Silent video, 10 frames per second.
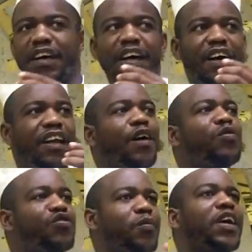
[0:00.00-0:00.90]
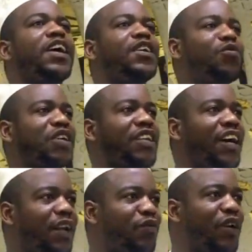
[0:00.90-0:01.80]
Allah subhanahu wa
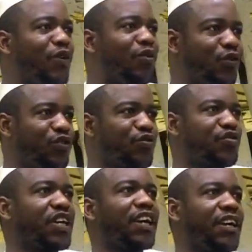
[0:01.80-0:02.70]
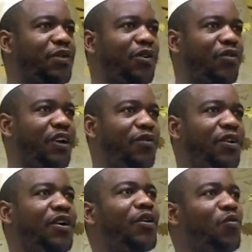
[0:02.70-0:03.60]
ta'ala falou-nos no Sagrado Alcorão,
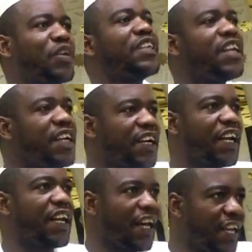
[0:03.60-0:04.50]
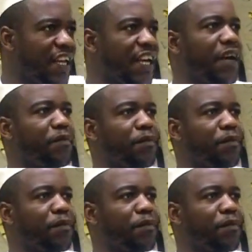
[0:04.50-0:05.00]
ayam.